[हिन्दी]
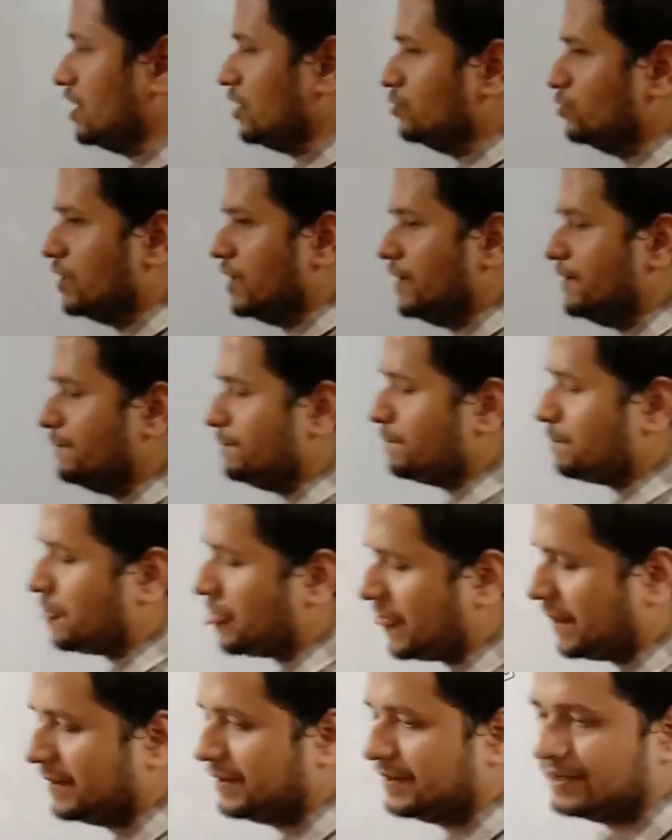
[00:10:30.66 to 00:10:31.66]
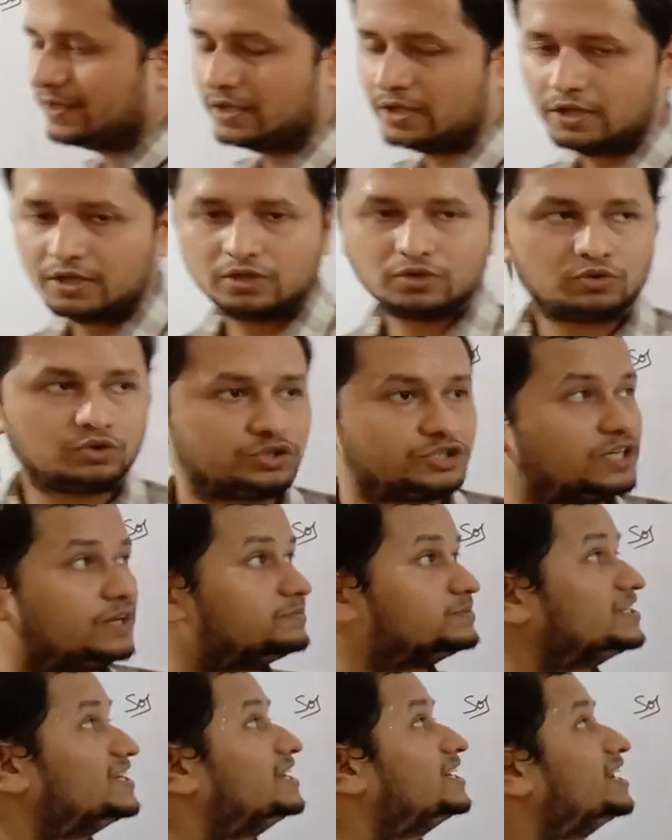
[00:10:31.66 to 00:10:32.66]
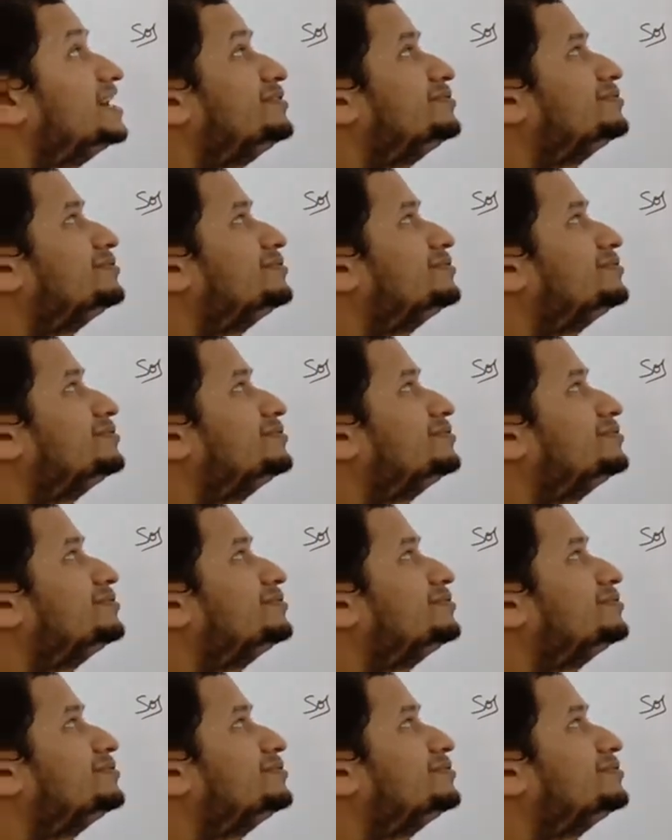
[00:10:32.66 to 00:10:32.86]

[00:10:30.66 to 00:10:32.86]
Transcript: हुआ है क्वेश्चन आपसे कह रहा है